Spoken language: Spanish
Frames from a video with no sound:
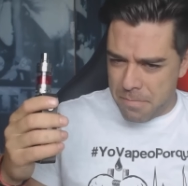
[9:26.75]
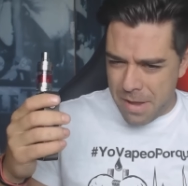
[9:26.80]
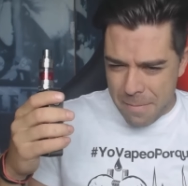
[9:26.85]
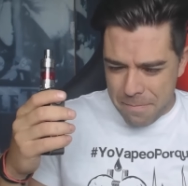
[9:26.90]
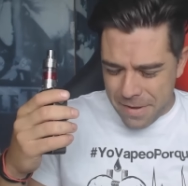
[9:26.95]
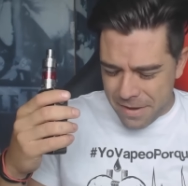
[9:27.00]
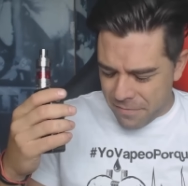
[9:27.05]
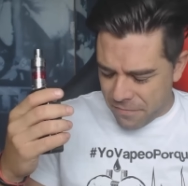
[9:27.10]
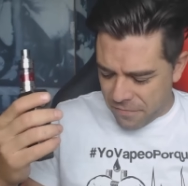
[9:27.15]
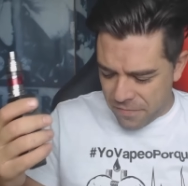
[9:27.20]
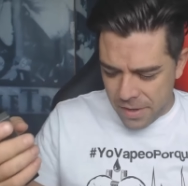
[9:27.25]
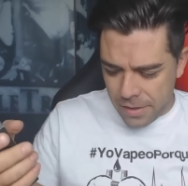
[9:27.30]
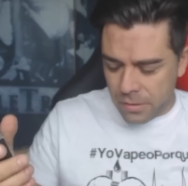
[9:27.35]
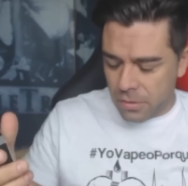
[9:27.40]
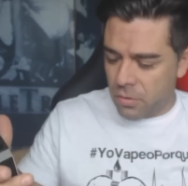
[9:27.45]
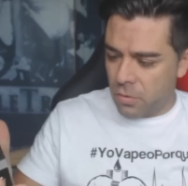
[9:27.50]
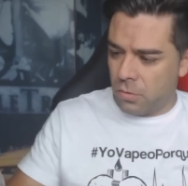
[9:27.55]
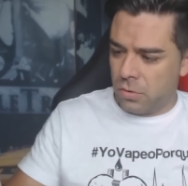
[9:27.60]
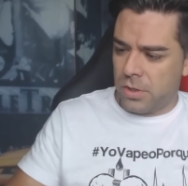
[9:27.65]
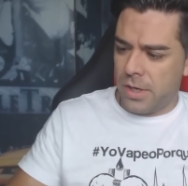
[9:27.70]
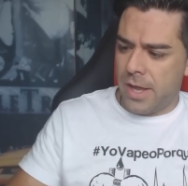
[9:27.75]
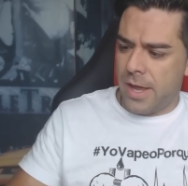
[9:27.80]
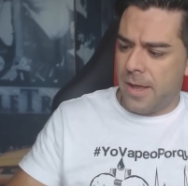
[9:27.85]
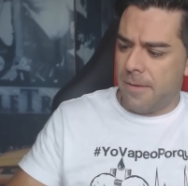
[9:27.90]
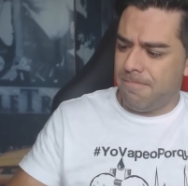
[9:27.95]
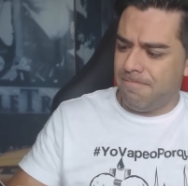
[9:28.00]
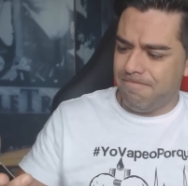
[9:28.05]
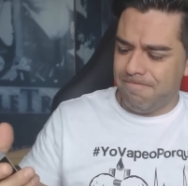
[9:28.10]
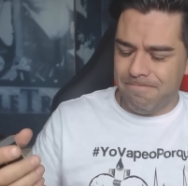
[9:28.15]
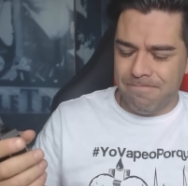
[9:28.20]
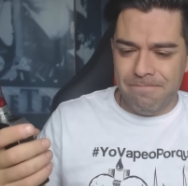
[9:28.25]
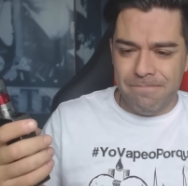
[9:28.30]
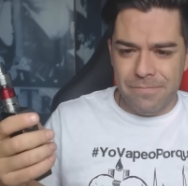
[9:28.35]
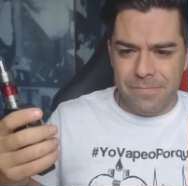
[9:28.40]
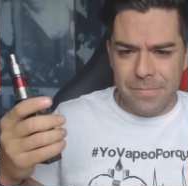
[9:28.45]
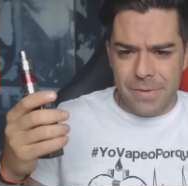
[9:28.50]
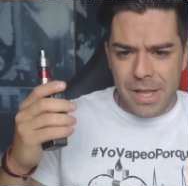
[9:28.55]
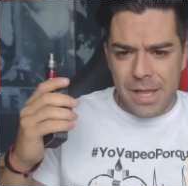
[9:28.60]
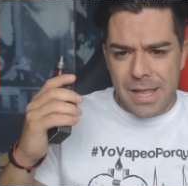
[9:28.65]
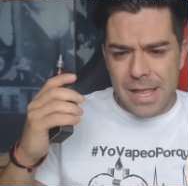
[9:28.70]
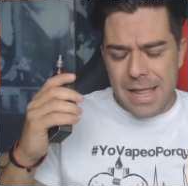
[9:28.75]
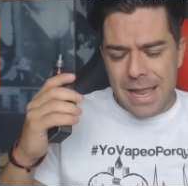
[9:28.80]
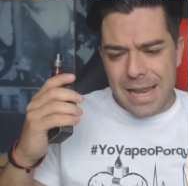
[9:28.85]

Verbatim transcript: va perfecto, o sea, mm,